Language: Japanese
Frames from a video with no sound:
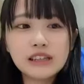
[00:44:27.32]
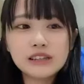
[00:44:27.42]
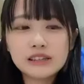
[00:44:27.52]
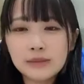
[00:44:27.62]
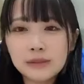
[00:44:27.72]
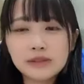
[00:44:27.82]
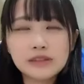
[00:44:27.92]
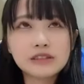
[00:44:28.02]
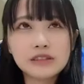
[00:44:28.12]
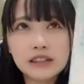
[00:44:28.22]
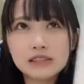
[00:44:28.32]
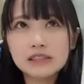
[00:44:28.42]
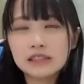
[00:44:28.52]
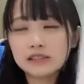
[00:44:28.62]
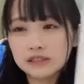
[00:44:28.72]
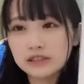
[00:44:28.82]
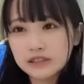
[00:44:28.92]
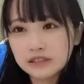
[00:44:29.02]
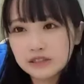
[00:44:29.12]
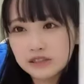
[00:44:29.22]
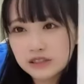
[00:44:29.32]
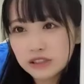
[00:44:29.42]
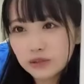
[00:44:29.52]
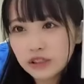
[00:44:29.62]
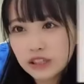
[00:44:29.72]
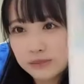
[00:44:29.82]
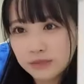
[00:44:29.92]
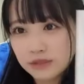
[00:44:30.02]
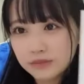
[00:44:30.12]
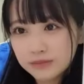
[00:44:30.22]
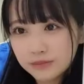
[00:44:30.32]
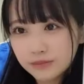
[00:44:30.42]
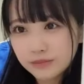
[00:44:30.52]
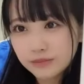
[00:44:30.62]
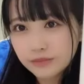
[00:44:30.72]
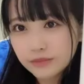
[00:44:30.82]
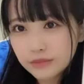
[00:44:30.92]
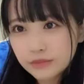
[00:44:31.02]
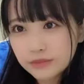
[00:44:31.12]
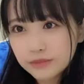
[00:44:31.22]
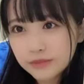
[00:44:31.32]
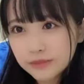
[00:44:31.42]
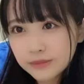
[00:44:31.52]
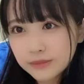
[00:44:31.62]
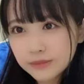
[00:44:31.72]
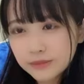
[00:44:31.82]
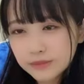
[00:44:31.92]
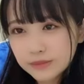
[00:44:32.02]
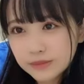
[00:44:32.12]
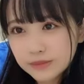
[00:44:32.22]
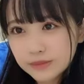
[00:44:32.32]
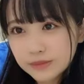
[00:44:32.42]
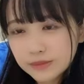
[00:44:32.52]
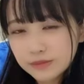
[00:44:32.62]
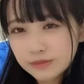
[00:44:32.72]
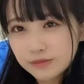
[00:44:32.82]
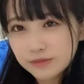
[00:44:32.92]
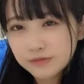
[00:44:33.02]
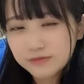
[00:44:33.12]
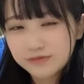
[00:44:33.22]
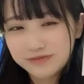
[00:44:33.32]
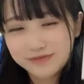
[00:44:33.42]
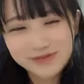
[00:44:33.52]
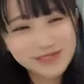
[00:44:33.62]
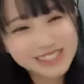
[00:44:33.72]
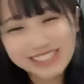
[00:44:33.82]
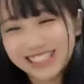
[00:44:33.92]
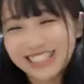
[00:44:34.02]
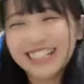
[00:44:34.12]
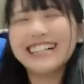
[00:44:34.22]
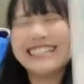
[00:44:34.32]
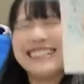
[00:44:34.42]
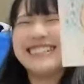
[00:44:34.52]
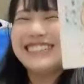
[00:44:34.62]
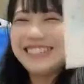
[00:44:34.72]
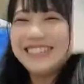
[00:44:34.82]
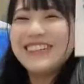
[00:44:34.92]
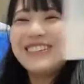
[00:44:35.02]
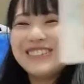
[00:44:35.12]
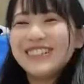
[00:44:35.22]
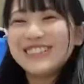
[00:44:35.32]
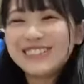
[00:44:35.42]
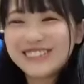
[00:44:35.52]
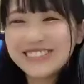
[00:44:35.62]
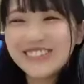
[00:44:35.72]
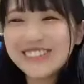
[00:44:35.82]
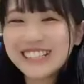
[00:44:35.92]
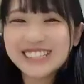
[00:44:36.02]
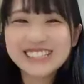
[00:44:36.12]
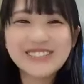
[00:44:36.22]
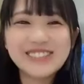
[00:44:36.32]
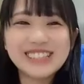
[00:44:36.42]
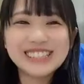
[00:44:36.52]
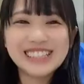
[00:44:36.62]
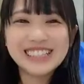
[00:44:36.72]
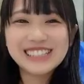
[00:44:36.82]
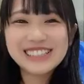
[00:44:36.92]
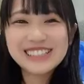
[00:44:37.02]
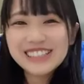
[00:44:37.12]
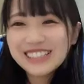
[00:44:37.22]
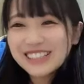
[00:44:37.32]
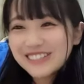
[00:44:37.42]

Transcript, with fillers: で食べる感じがする一人タあイでも夜公演になっ一人でご飯行かんか知らんどうなんですか皆さん知らん